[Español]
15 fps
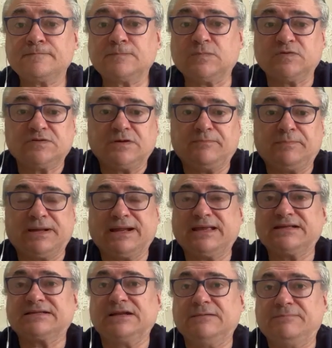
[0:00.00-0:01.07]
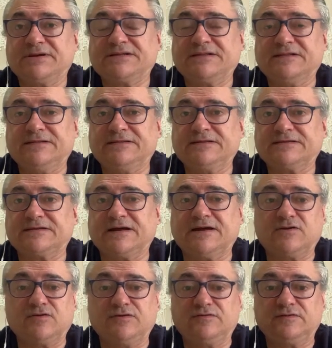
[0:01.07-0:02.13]
Entonces, ¿para qué sale el presidente en
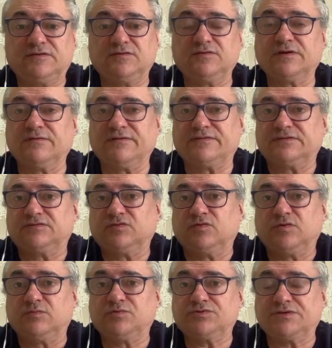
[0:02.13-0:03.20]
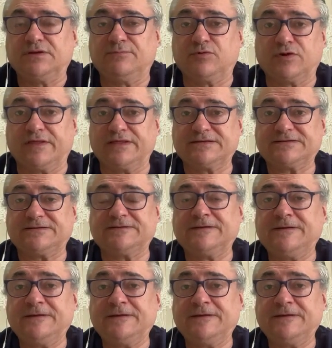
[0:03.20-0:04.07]
Sagaro diciendo que va a hacer todo lo posible por quedarse?